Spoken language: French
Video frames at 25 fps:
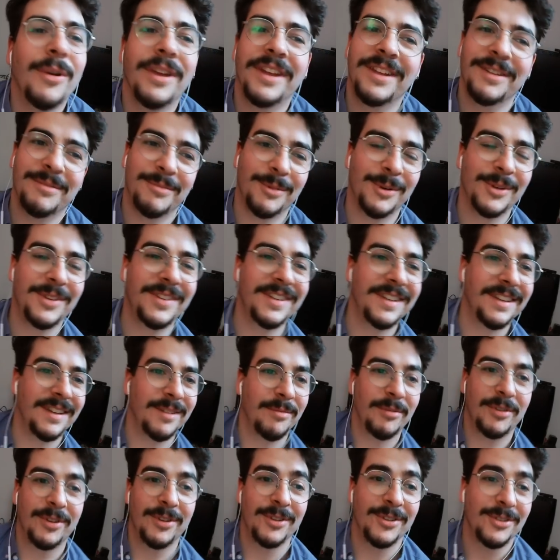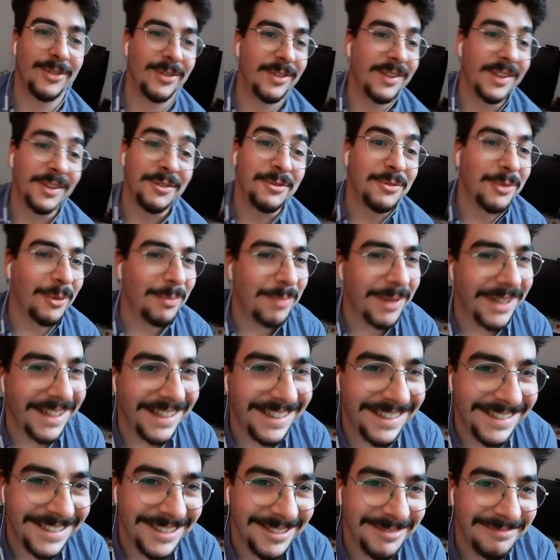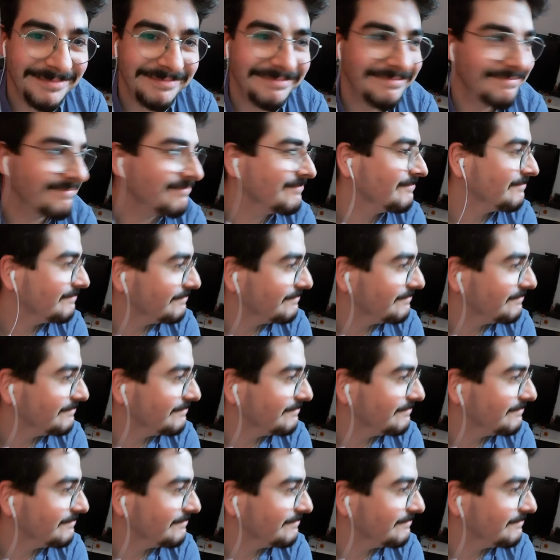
oui, moi aussi, hein, parce que je ne sais toujours pas. Ouais.